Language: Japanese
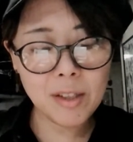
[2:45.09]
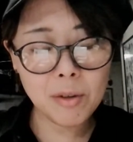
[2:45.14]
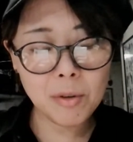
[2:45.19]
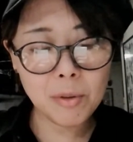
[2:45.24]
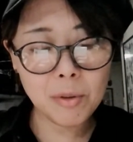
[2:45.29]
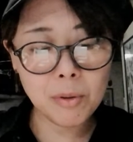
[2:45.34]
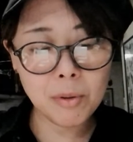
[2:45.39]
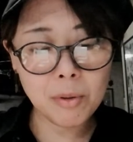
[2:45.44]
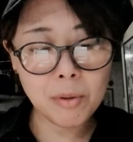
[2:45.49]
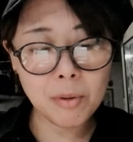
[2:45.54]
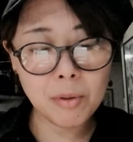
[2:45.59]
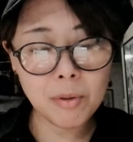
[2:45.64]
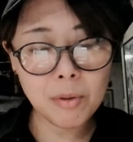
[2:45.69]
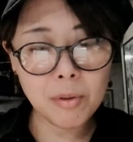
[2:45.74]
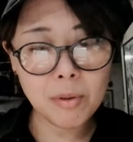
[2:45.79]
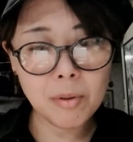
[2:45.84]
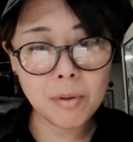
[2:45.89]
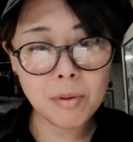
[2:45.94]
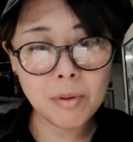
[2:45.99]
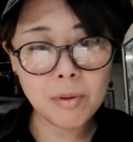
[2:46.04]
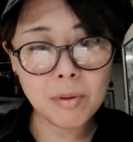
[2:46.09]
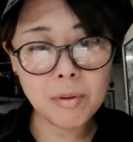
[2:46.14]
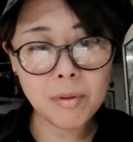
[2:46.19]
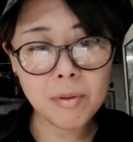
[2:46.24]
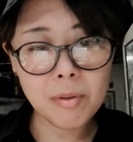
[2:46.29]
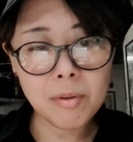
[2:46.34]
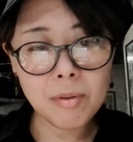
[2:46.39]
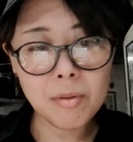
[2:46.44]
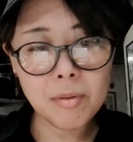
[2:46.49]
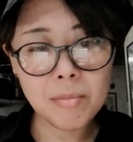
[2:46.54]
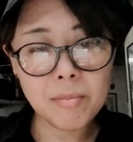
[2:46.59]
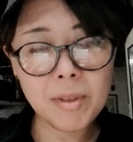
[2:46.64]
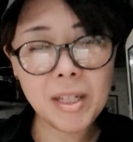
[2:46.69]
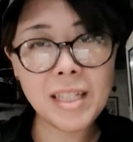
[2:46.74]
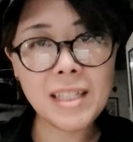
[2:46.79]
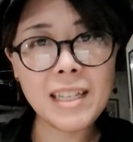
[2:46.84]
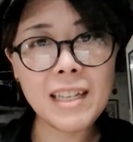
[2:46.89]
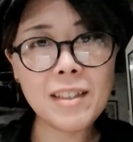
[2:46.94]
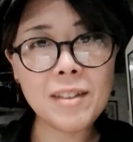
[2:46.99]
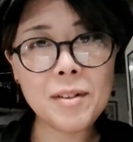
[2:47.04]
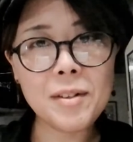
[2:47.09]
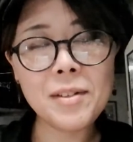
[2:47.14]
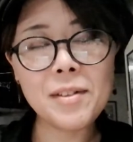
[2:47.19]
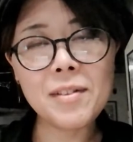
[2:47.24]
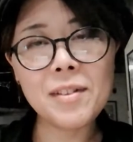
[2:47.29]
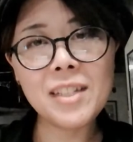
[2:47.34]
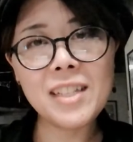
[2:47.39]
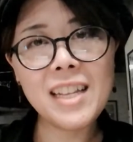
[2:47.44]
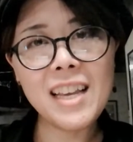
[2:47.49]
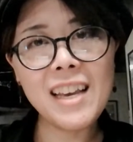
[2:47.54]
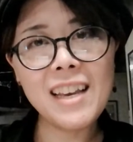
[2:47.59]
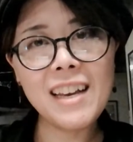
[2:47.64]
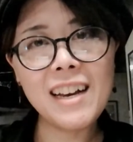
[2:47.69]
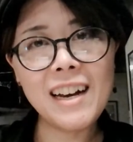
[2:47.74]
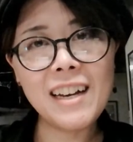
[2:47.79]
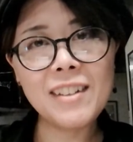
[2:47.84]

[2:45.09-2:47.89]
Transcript: のー、皆さんと一緒にね、